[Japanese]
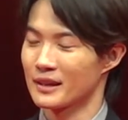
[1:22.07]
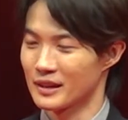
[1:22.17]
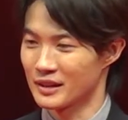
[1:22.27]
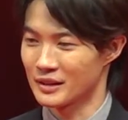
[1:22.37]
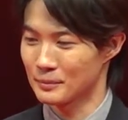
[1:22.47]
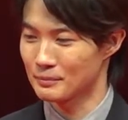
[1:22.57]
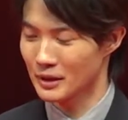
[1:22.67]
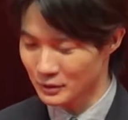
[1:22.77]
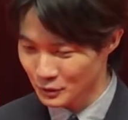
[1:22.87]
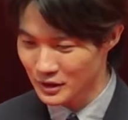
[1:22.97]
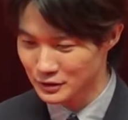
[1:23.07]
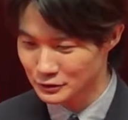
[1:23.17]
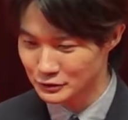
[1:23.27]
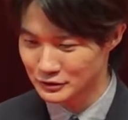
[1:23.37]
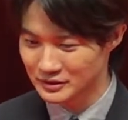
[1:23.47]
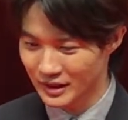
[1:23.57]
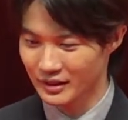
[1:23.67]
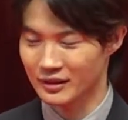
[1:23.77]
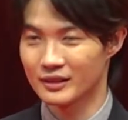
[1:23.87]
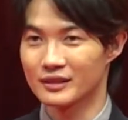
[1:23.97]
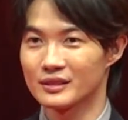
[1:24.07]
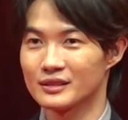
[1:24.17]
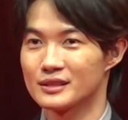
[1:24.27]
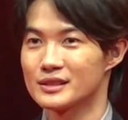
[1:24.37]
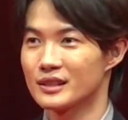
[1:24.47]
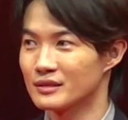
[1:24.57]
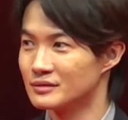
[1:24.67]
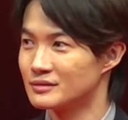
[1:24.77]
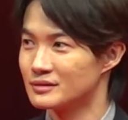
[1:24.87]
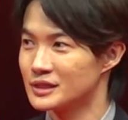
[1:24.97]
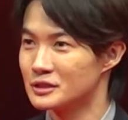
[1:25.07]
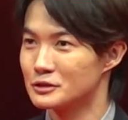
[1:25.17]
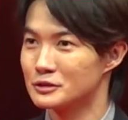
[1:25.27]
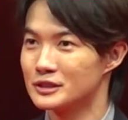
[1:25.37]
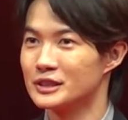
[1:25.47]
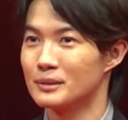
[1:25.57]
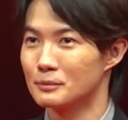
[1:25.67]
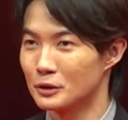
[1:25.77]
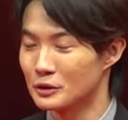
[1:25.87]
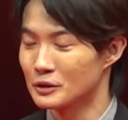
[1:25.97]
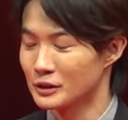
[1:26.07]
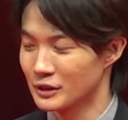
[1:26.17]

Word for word: えー、まあとにかくね2022年も